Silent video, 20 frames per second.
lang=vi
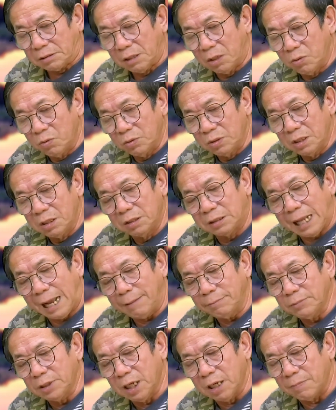Đâu như
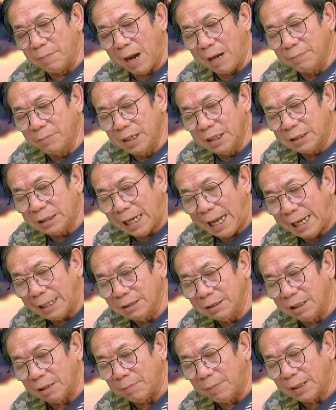8 giờ 30
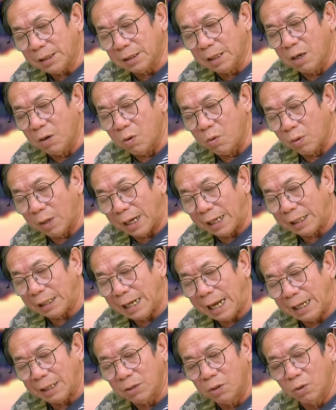sáng thì bắt đầu ngày
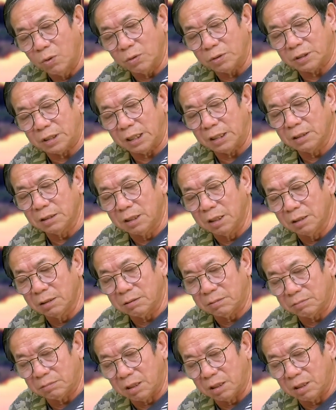đại hội chính thức